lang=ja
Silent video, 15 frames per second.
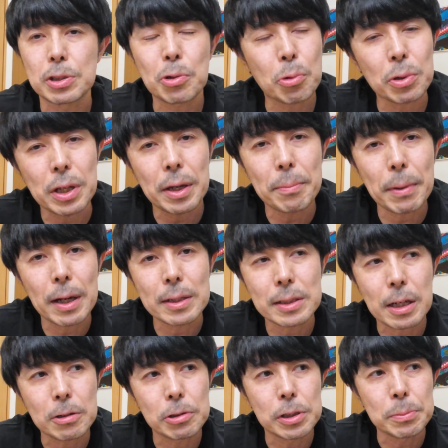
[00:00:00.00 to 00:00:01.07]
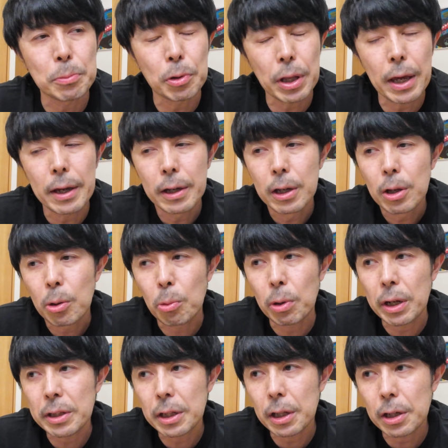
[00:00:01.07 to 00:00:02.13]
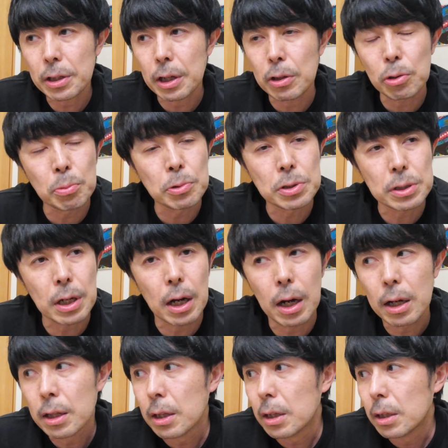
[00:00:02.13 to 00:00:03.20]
そこでまあ作品もね、ご覧いただけたらと思うんですが、